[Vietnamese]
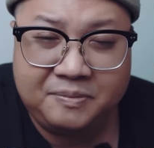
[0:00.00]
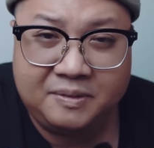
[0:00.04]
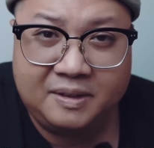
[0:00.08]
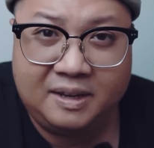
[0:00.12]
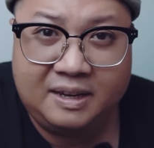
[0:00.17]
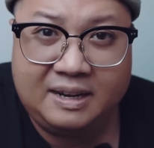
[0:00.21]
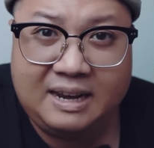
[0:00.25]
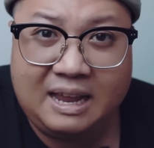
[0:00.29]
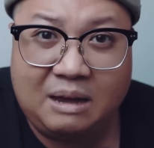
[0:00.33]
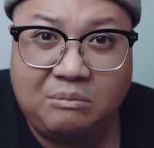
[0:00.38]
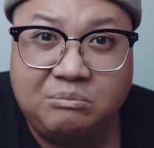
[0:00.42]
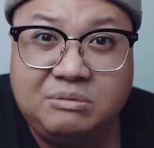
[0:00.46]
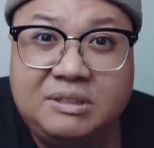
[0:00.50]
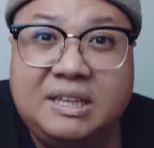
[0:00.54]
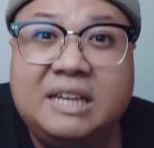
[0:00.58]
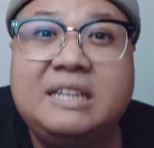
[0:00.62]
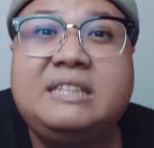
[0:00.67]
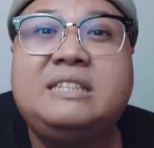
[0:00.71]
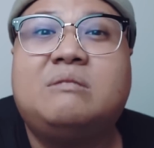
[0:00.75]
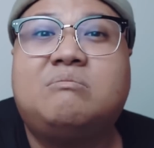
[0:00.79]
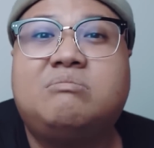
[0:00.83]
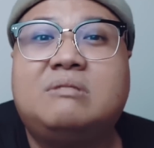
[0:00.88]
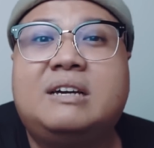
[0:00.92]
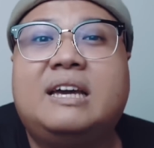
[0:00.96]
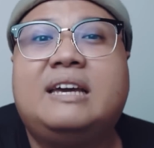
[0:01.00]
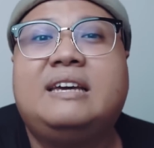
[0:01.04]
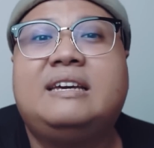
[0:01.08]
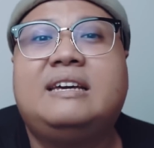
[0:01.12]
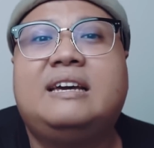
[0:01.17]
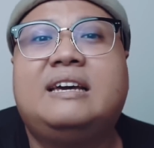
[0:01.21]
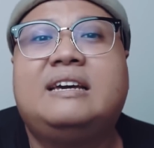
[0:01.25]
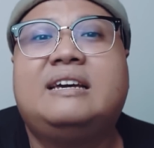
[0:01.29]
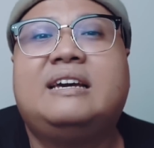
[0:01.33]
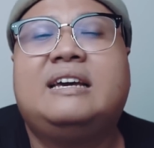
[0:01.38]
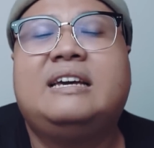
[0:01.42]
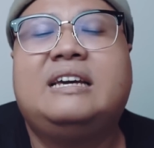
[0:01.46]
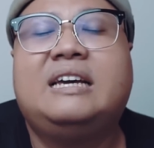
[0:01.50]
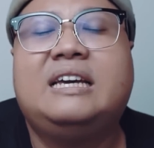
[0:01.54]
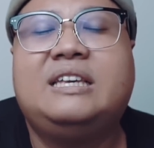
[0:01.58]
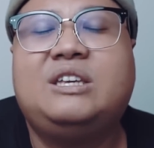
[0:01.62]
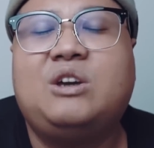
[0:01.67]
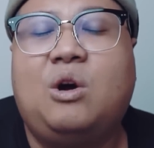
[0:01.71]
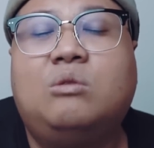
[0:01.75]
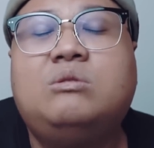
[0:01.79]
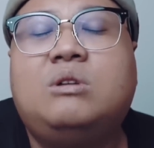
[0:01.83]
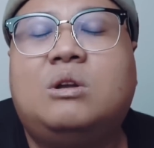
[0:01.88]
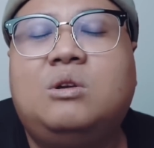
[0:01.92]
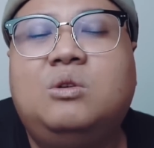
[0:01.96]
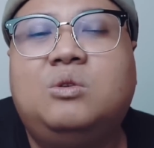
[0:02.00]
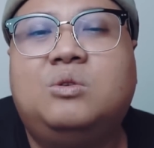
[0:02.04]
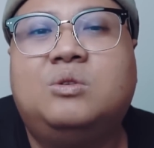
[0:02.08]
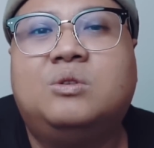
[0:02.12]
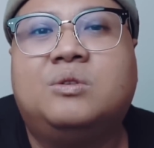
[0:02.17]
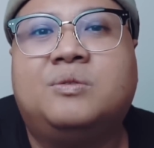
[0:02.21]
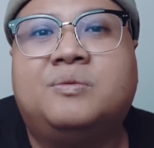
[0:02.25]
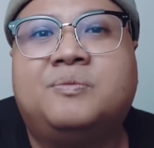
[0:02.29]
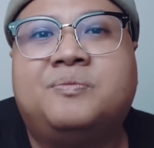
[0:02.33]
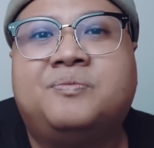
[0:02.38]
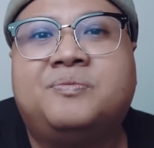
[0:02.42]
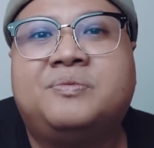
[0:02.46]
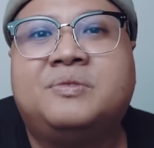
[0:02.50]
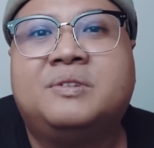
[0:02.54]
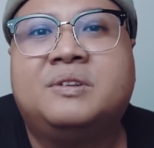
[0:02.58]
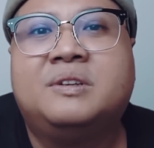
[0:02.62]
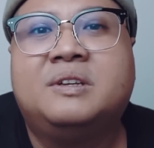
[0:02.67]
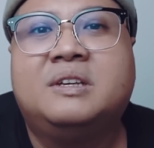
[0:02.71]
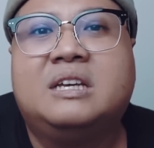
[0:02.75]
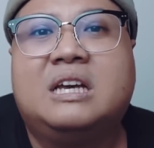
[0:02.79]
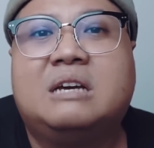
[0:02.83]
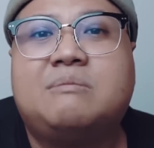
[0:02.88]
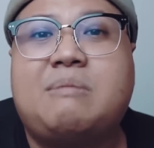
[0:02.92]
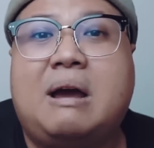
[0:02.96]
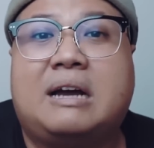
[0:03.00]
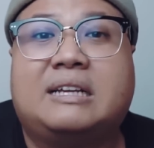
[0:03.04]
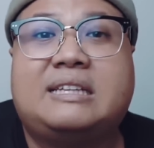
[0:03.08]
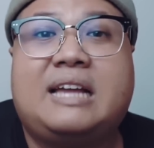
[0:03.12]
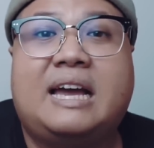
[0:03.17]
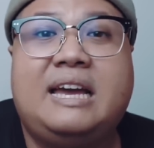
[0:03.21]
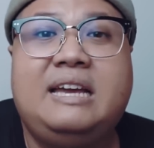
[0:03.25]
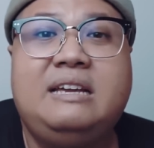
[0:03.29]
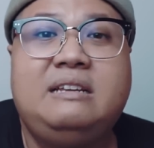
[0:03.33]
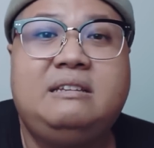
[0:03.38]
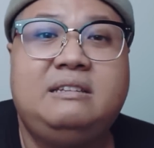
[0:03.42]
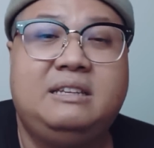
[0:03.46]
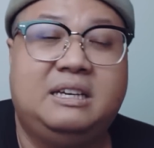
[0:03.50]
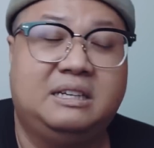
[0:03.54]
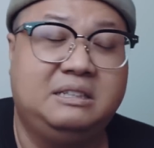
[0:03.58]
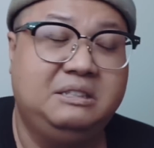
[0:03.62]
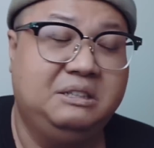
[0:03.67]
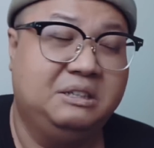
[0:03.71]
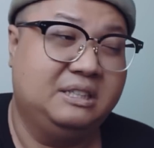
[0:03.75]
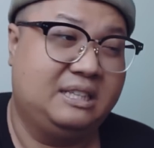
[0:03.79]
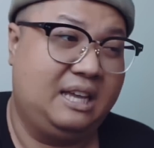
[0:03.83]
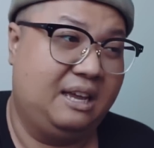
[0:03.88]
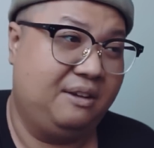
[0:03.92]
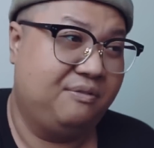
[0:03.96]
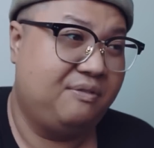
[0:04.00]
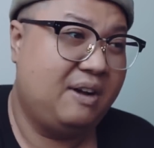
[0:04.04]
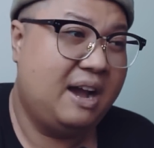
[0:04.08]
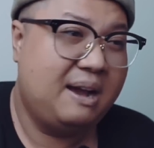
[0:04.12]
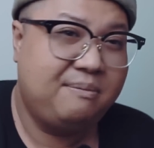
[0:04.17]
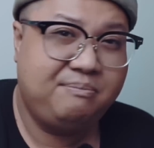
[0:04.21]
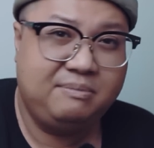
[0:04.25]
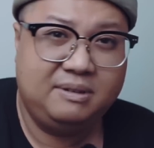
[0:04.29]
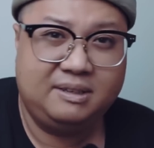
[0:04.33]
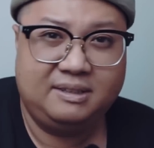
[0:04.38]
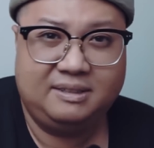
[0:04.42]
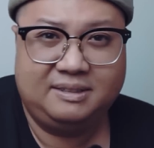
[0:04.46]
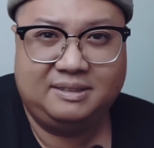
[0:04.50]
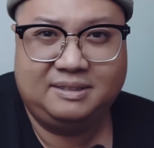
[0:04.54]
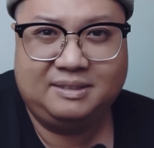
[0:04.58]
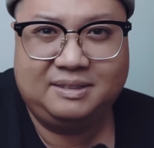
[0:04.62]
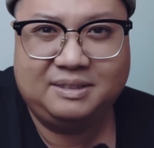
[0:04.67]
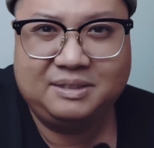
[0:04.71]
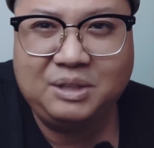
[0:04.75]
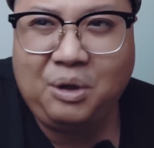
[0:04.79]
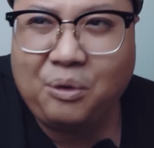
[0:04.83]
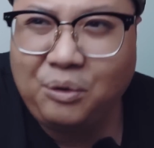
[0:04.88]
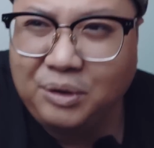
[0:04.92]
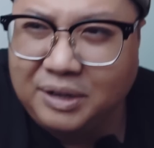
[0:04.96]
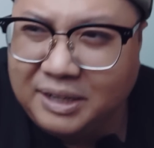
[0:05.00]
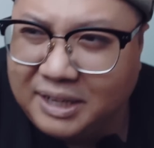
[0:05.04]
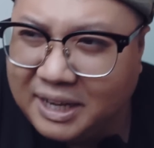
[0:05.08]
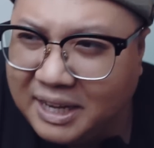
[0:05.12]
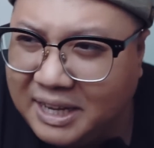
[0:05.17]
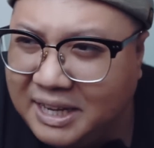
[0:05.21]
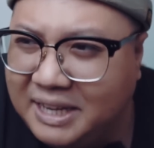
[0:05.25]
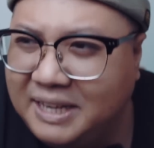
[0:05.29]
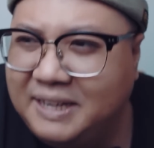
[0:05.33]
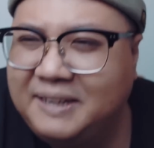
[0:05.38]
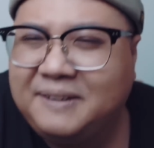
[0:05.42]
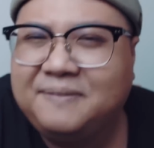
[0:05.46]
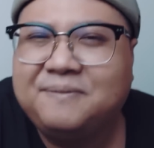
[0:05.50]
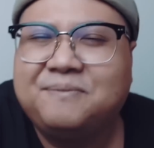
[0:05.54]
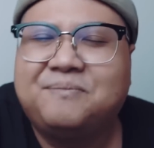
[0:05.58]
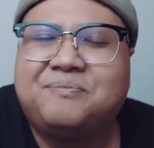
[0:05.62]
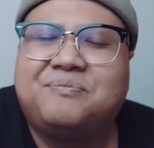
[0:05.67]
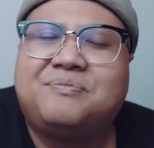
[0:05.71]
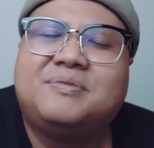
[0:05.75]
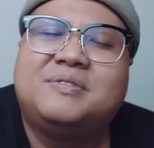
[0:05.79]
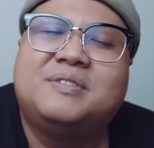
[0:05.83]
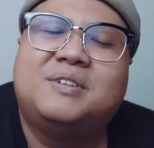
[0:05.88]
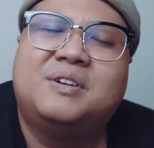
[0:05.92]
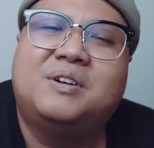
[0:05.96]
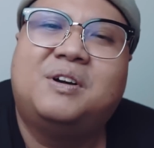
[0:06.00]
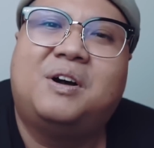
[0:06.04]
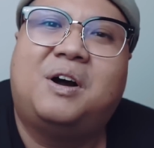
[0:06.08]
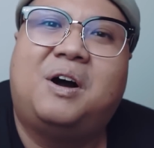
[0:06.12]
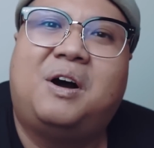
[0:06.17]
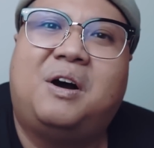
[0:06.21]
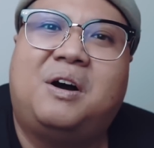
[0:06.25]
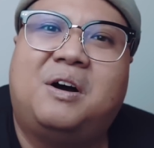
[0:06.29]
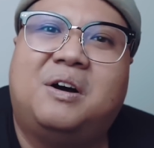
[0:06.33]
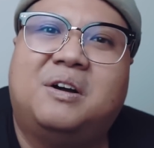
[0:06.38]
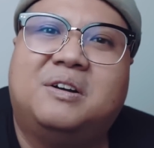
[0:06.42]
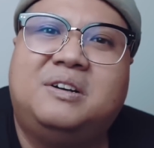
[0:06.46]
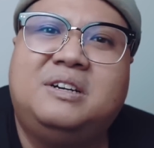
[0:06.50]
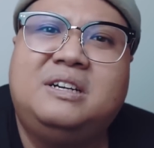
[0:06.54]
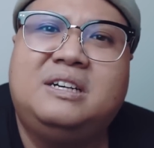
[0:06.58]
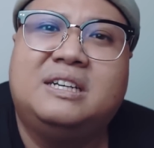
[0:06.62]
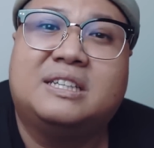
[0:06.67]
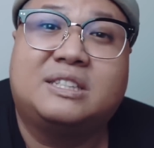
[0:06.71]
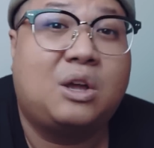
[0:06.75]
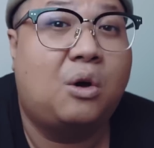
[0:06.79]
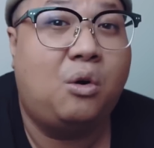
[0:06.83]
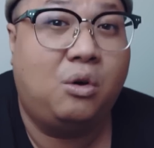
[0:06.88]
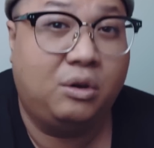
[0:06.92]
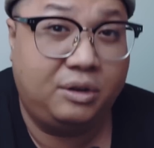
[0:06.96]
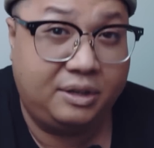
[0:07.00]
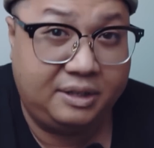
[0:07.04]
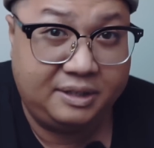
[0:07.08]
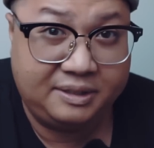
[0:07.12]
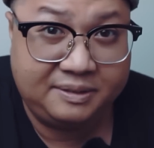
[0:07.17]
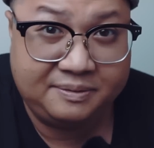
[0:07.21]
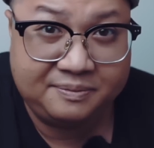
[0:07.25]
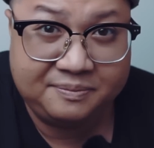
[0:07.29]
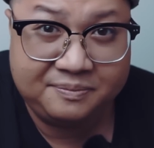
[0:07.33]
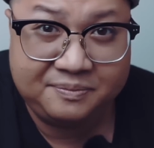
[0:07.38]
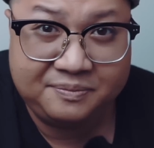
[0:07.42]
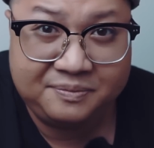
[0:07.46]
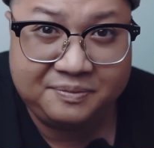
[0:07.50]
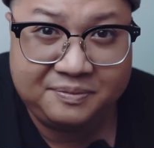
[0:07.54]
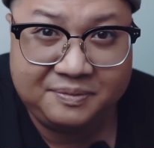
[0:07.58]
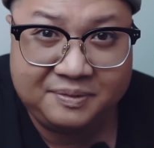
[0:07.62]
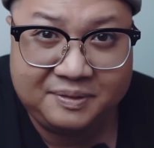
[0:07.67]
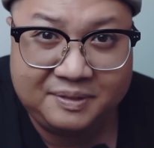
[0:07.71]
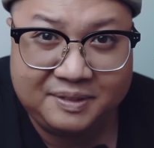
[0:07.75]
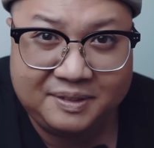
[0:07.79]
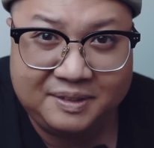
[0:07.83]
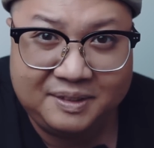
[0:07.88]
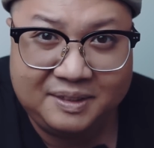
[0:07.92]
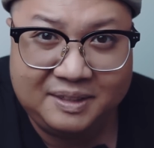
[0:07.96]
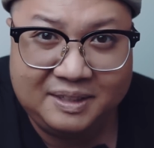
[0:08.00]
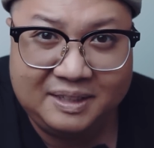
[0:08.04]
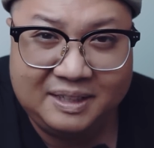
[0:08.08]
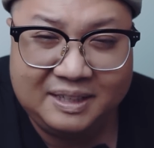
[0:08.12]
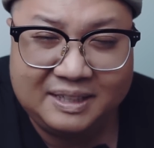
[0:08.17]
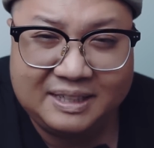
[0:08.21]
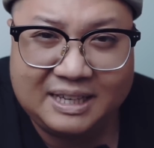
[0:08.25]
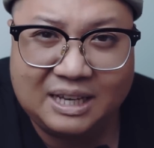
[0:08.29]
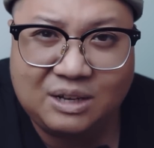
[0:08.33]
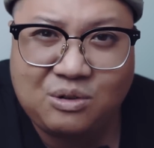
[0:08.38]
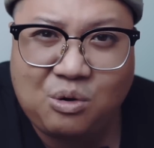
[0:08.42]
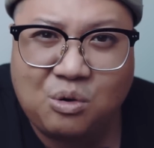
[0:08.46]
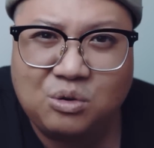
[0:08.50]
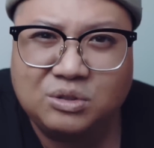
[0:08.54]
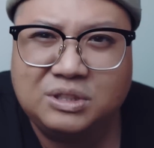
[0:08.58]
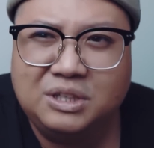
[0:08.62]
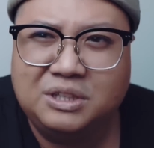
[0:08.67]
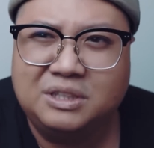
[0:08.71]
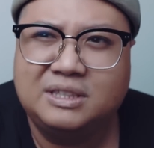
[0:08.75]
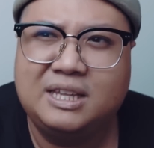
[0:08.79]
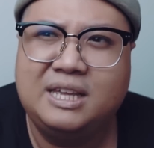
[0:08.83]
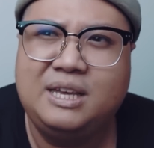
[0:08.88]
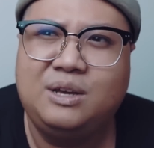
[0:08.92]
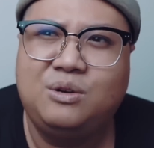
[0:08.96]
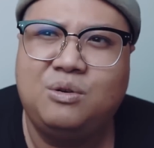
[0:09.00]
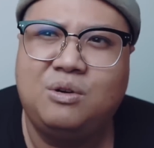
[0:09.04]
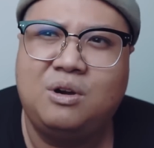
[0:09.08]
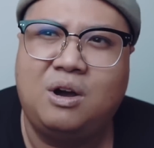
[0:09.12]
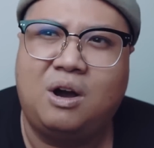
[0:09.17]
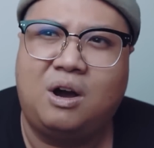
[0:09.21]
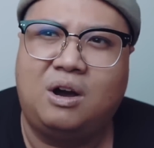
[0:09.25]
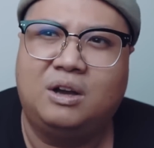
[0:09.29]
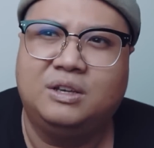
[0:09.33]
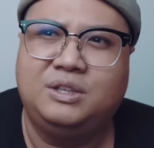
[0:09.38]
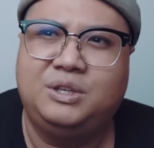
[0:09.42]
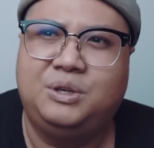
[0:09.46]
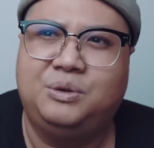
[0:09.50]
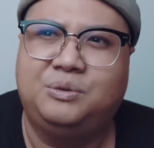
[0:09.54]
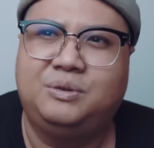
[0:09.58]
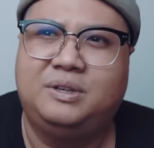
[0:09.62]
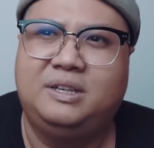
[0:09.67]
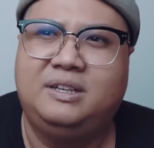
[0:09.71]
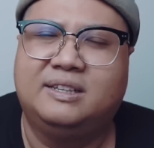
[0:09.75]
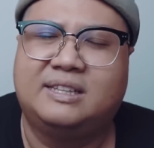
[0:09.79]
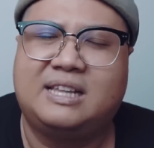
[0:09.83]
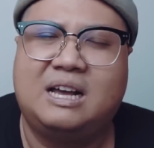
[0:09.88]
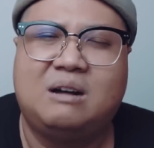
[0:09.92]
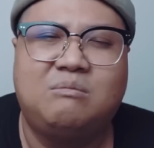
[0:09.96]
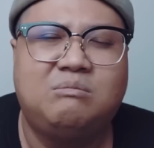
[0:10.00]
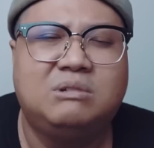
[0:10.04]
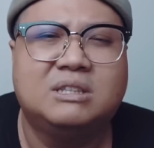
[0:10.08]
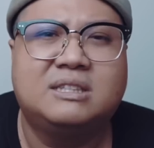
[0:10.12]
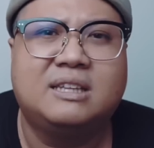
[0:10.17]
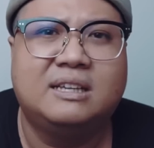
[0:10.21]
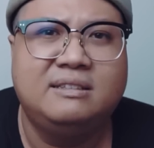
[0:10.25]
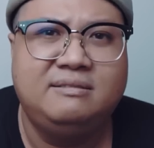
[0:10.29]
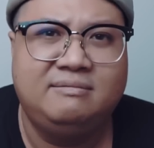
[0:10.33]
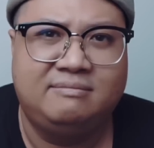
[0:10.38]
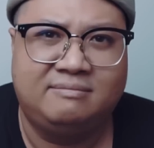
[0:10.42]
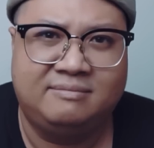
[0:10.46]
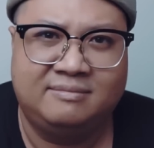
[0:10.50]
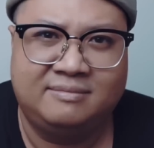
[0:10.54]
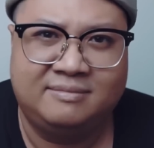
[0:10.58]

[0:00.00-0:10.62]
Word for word: nó làm chết trong cái cái cái cái chỗ đó luôn các bạn thấy những người tị pháp á, đôi khi họ rất là tội cái con đường đi của họ nhiều khi người ta không có tin